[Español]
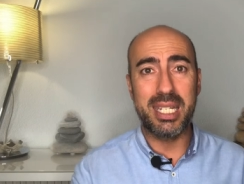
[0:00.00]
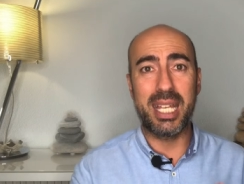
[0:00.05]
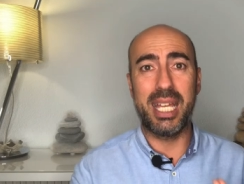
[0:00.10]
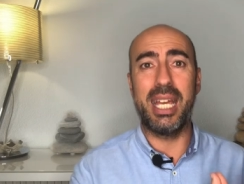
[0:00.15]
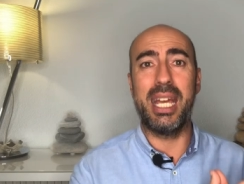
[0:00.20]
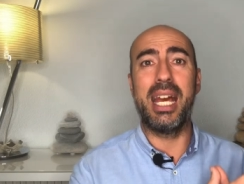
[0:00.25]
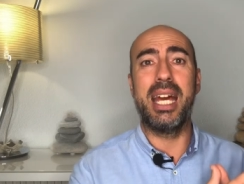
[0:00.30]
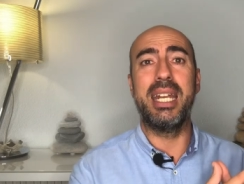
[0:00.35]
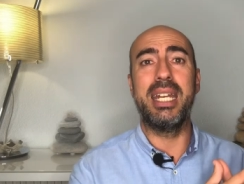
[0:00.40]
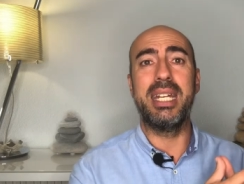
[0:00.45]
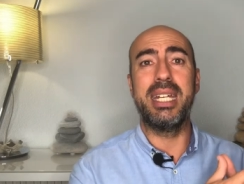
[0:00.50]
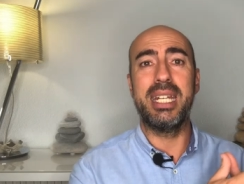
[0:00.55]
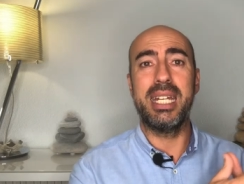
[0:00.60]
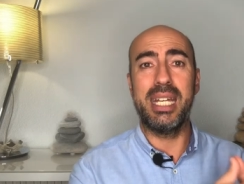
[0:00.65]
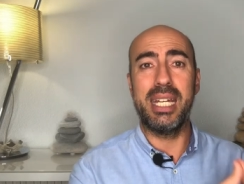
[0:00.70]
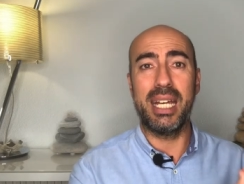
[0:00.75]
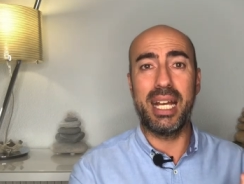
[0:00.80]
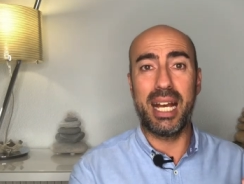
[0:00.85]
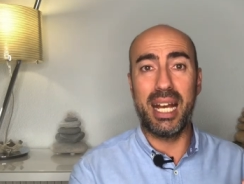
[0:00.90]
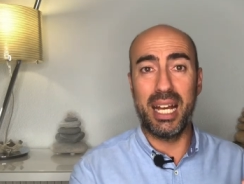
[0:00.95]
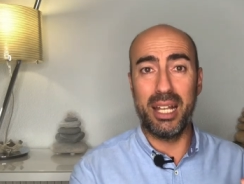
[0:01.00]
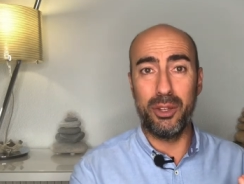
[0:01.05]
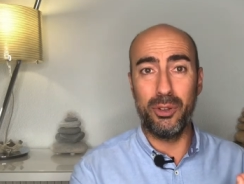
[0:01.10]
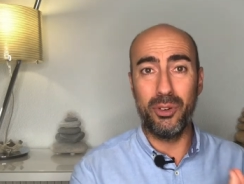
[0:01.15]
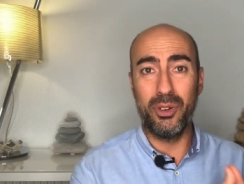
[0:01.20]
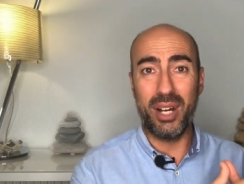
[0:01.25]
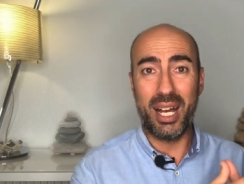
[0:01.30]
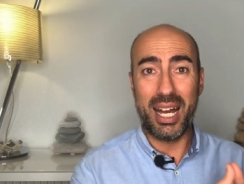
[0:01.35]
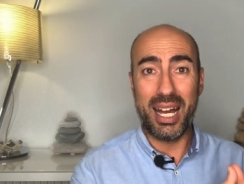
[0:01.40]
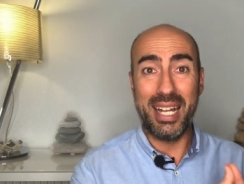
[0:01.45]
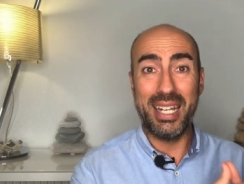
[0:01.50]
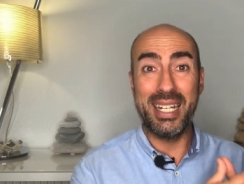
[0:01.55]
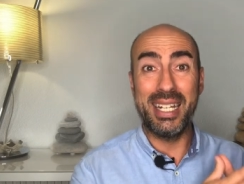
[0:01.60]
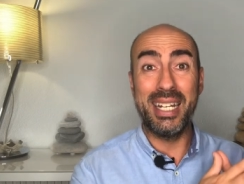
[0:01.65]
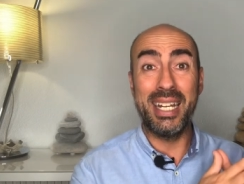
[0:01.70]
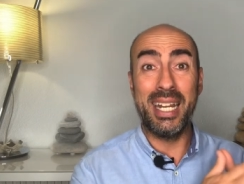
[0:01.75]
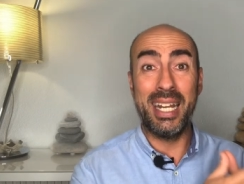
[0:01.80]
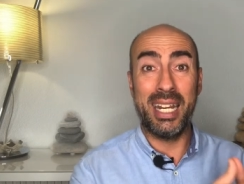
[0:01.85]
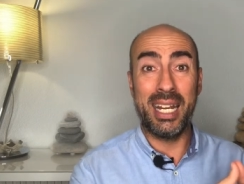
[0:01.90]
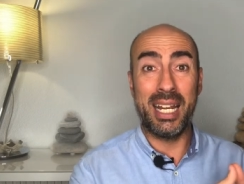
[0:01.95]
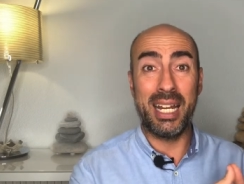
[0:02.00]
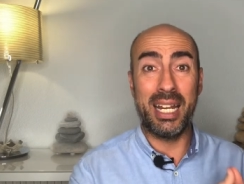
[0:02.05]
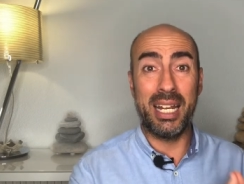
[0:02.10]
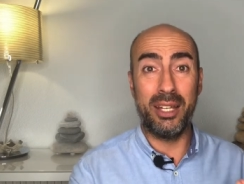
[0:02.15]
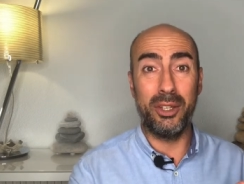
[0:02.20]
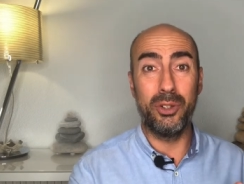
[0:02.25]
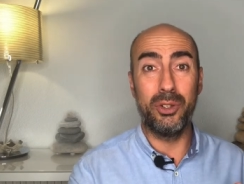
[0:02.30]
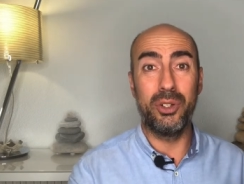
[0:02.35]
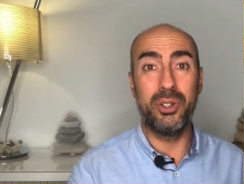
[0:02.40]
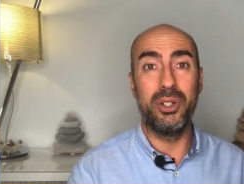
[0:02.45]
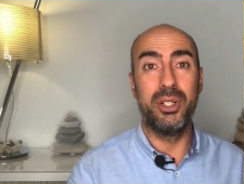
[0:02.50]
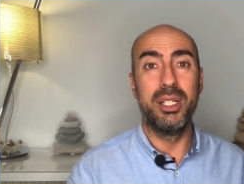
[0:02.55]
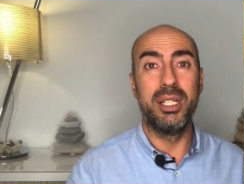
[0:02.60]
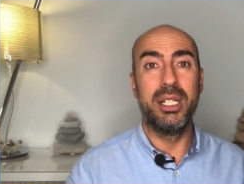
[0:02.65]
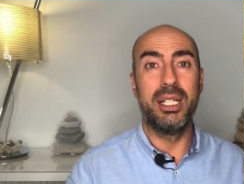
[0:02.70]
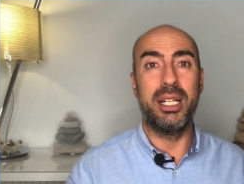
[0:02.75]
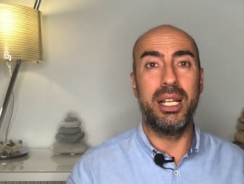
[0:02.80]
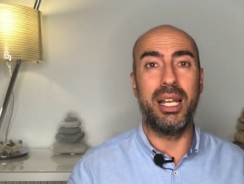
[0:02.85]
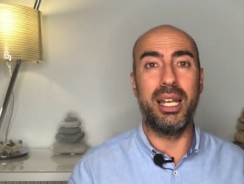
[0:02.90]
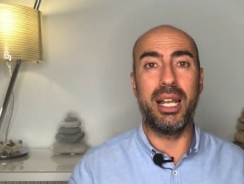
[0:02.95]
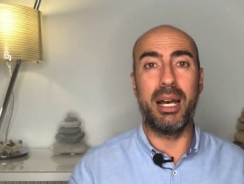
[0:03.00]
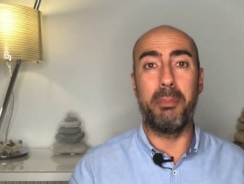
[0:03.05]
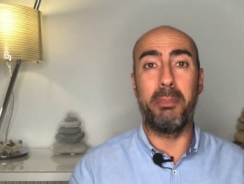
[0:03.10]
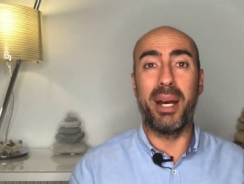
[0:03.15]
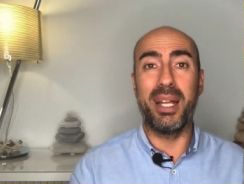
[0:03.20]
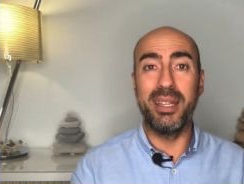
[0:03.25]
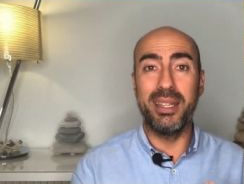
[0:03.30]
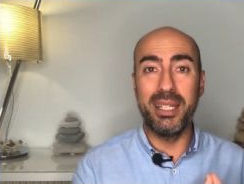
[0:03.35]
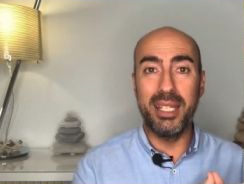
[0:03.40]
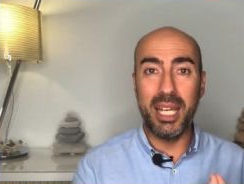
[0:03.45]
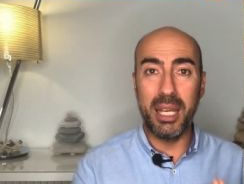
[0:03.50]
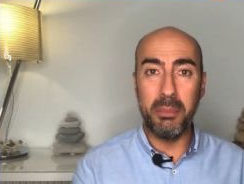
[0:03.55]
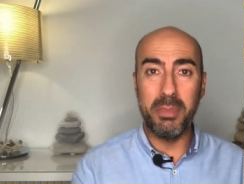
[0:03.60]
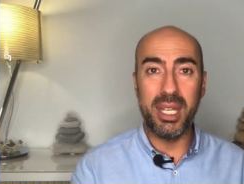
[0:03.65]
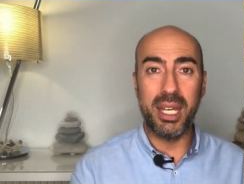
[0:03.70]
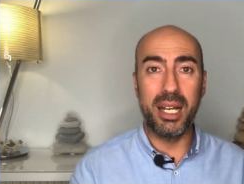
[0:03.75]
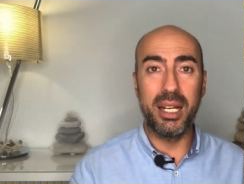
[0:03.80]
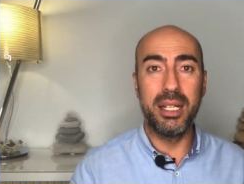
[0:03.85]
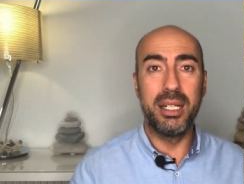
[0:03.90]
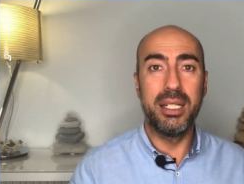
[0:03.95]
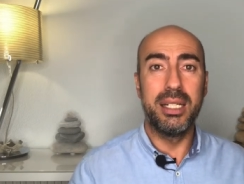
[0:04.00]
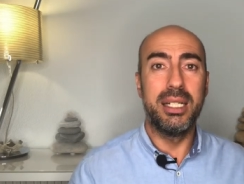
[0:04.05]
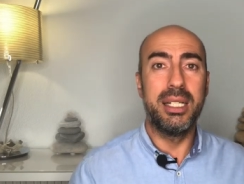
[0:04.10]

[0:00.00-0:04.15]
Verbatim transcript: que han negado, han negado la pandemia,